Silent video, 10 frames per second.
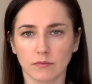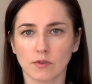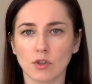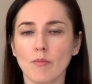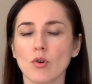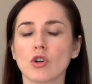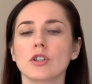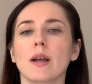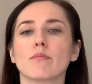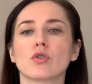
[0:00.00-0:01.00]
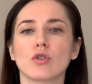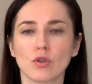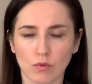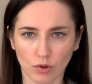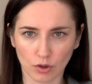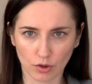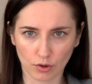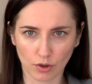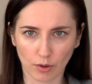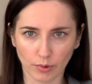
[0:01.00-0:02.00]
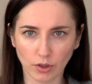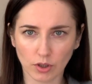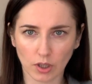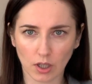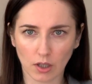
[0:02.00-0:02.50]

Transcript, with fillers: co możesz na przyszłość zrobić,